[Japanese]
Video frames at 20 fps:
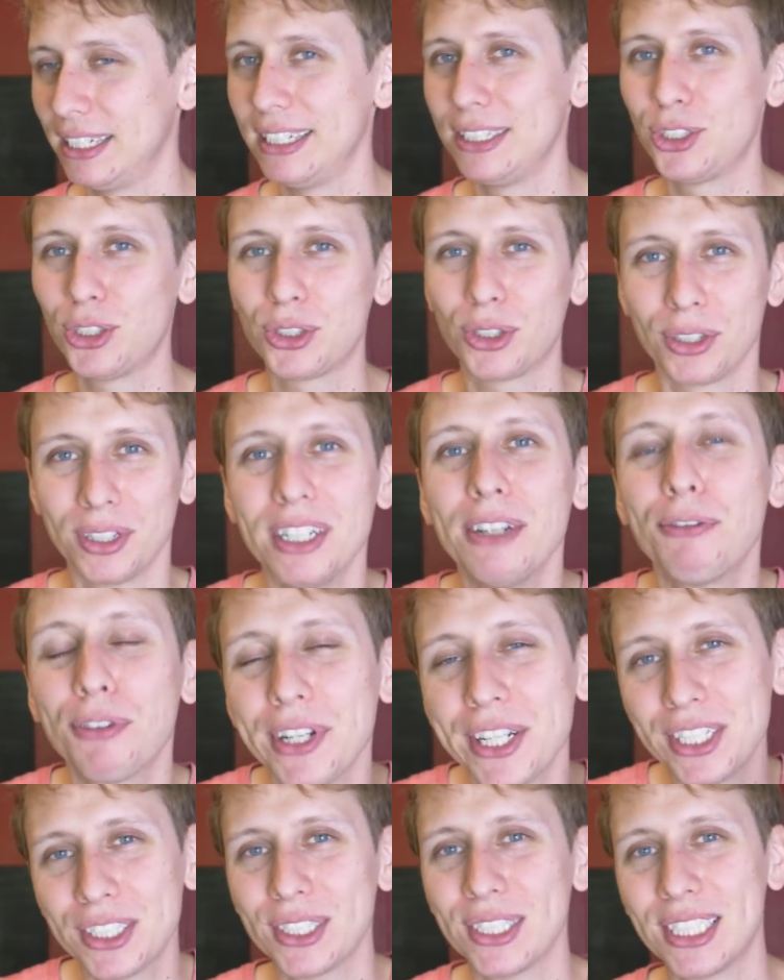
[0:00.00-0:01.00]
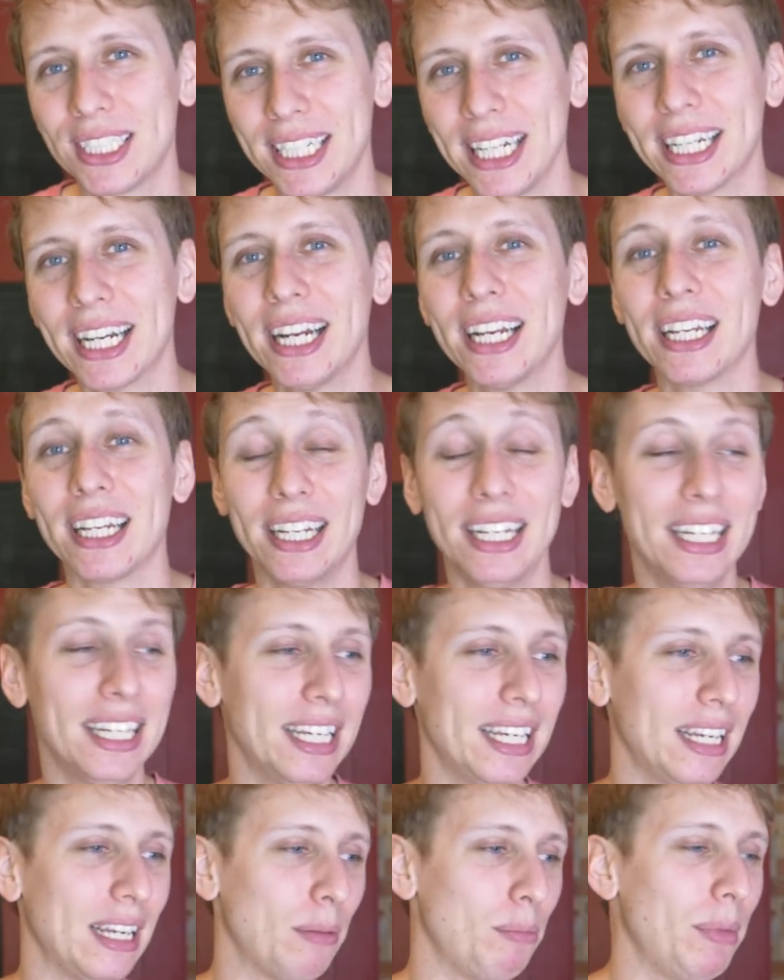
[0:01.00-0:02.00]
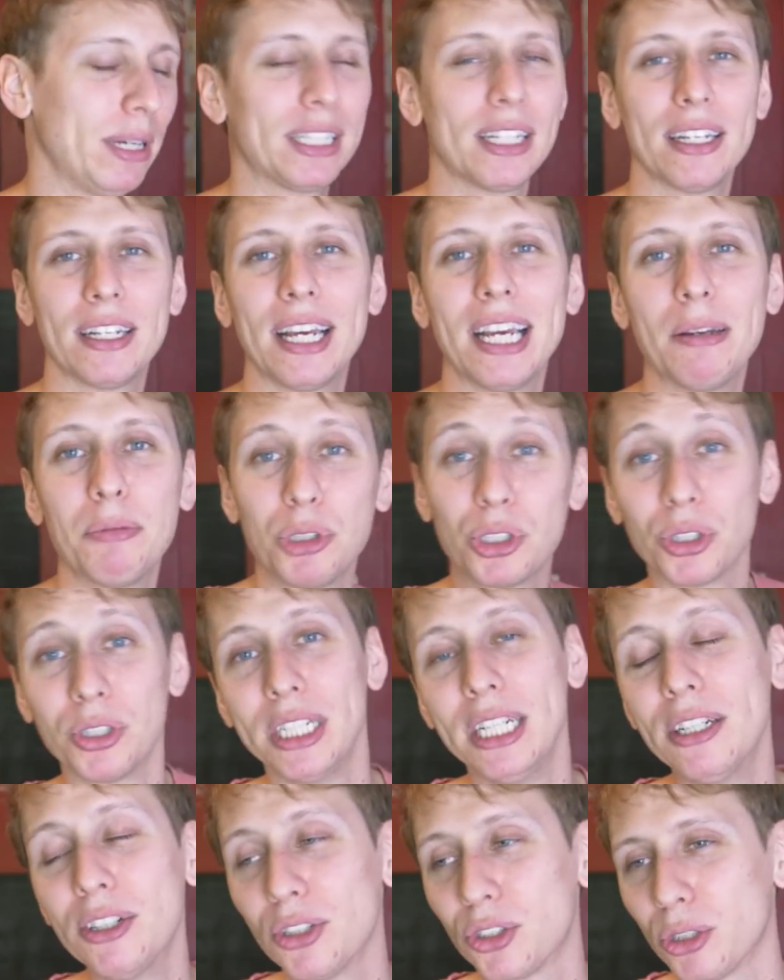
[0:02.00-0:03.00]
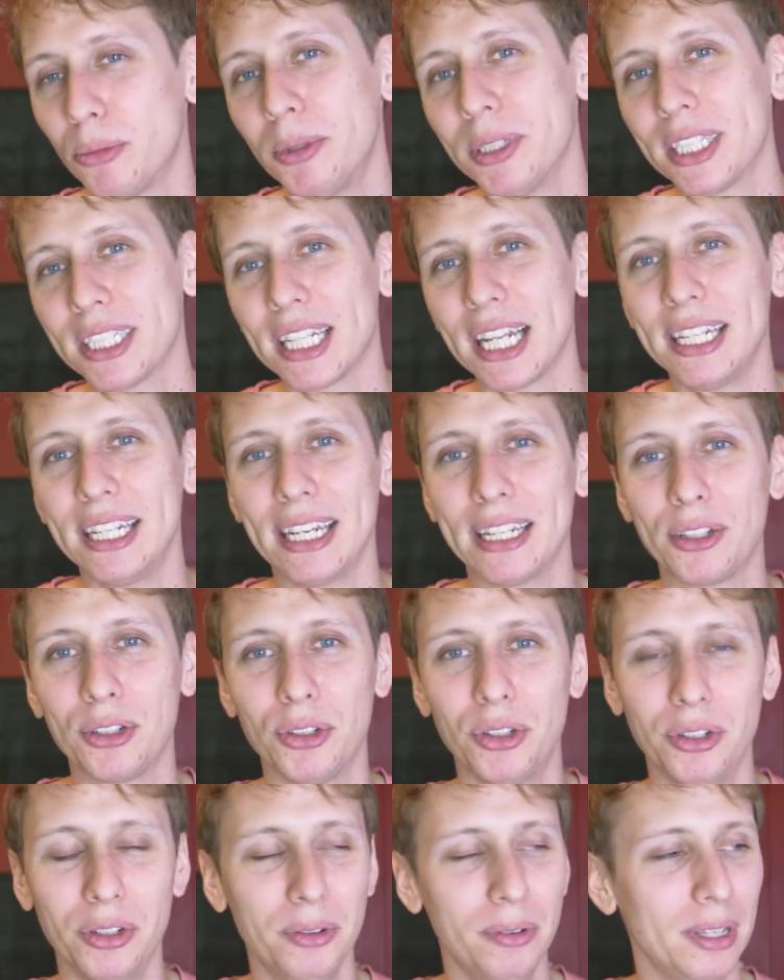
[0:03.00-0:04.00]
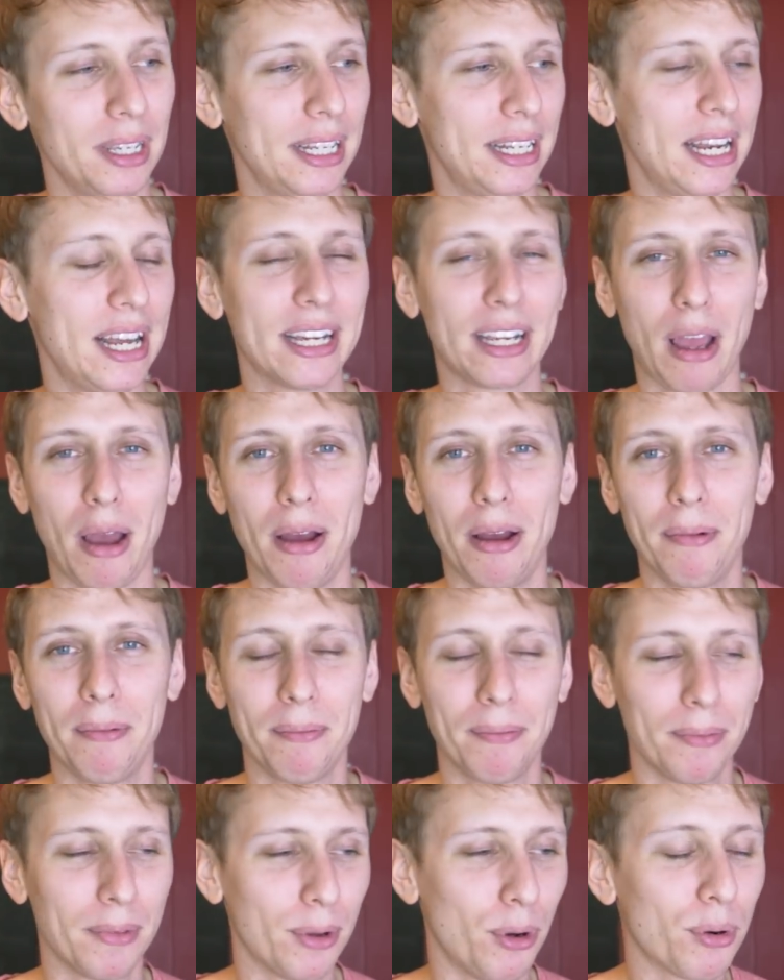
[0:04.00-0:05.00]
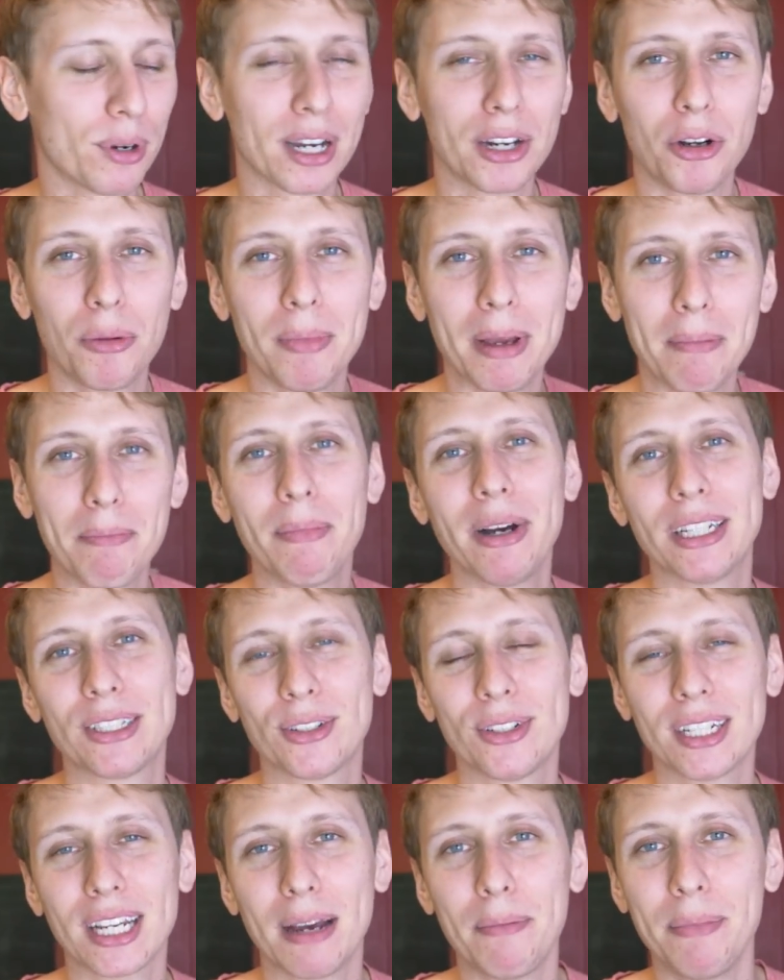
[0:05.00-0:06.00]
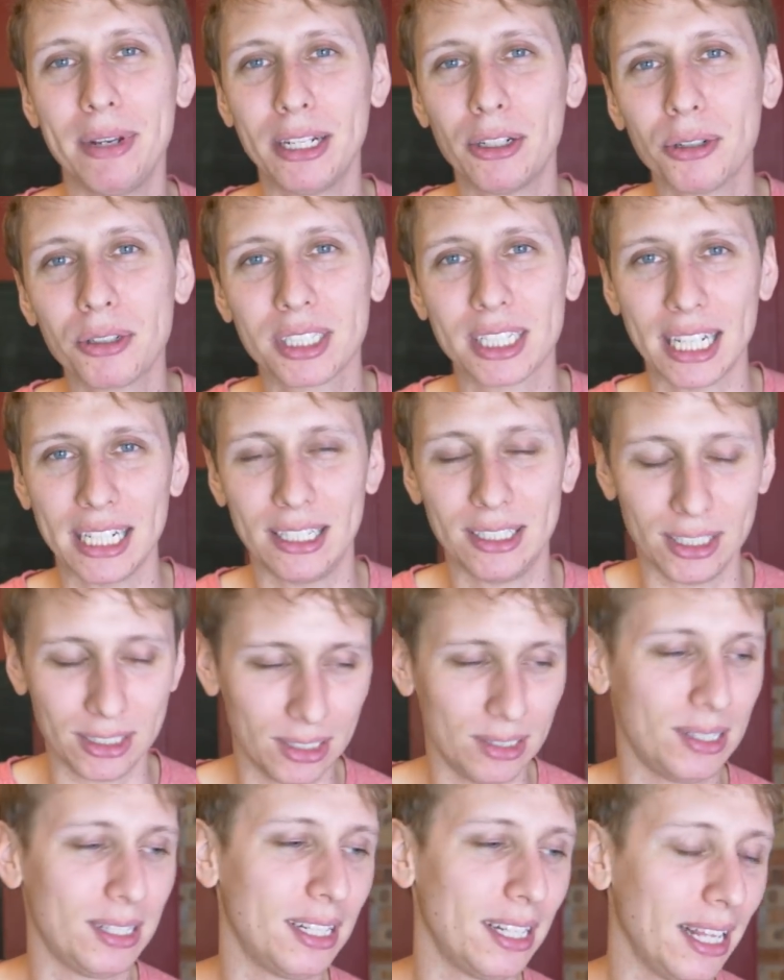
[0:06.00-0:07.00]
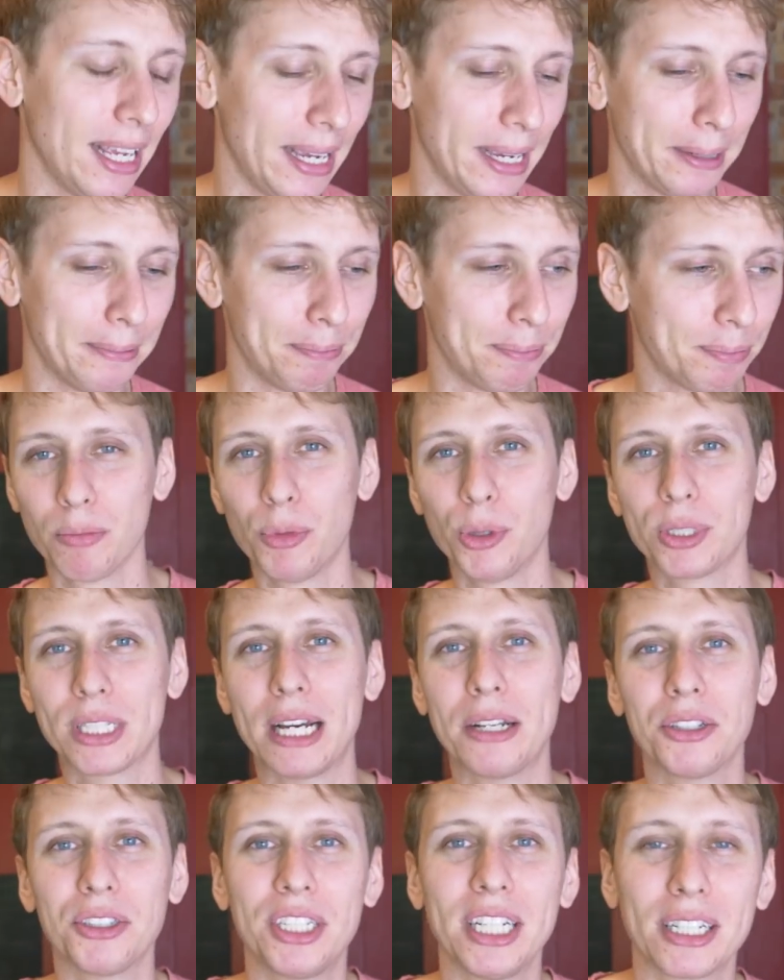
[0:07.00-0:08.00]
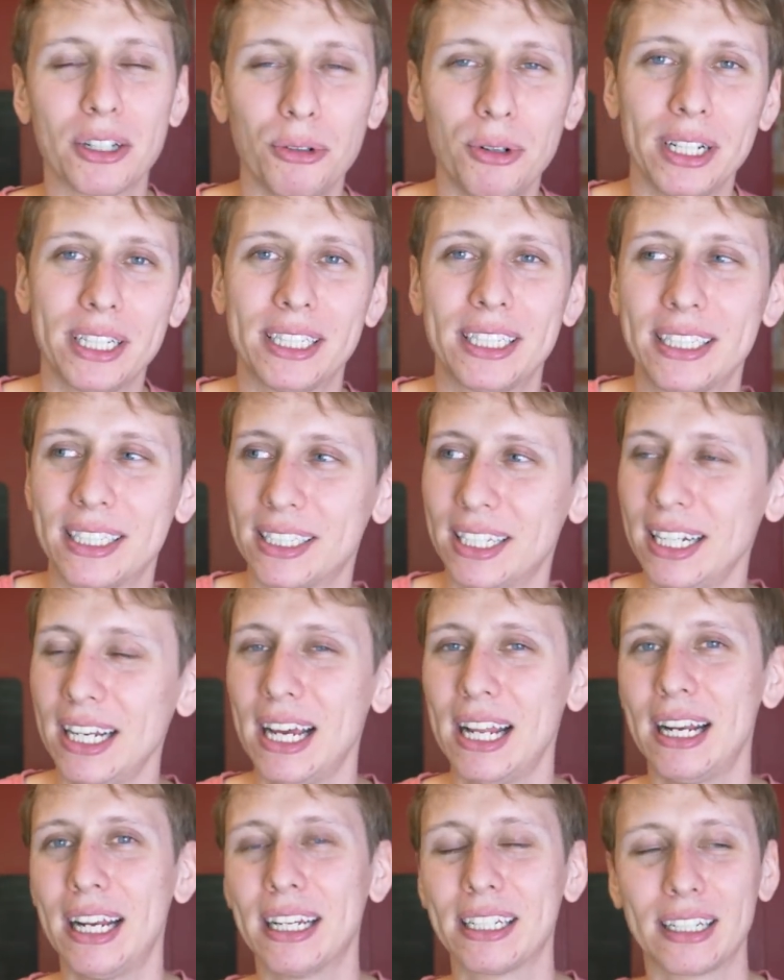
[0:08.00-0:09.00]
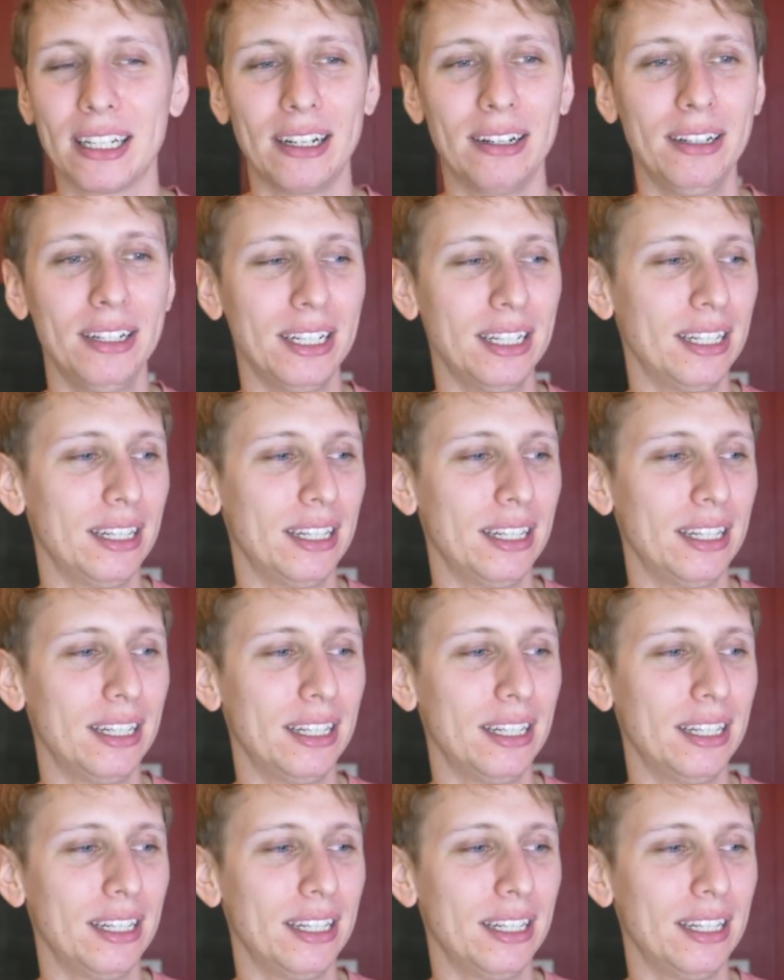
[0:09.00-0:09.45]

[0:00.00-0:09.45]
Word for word: ちょっとリフレッシュしてからまたライブ上に行くと思ってたんだけどなんか他のメンバーそれがめんどくさいって言ってもうサウンドチェック終わったらなんか